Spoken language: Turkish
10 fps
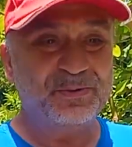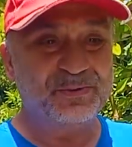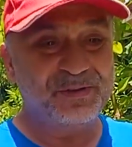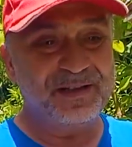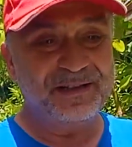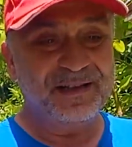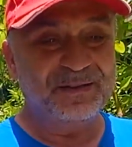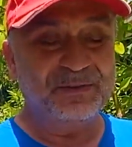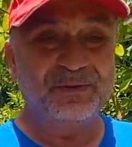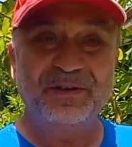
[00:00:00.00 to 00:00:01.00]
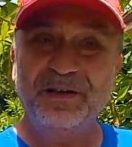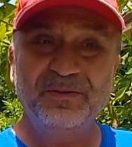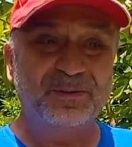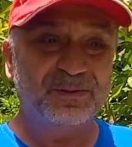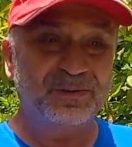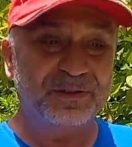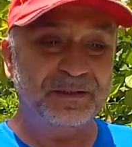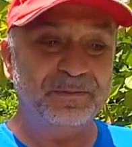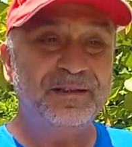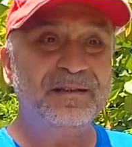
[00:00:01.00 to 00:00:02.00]
Kuzey de güney oldu
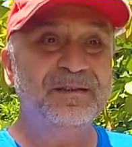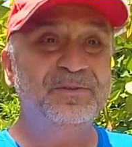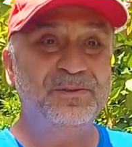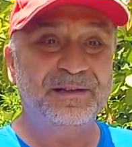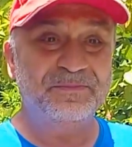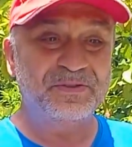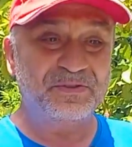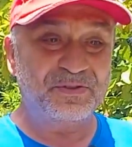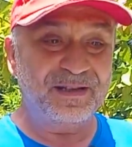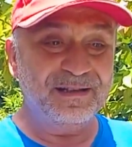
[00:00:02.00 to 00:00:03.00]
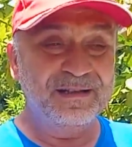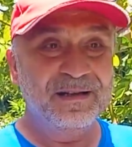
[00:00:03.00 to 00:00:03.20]
gibi ülkemizde.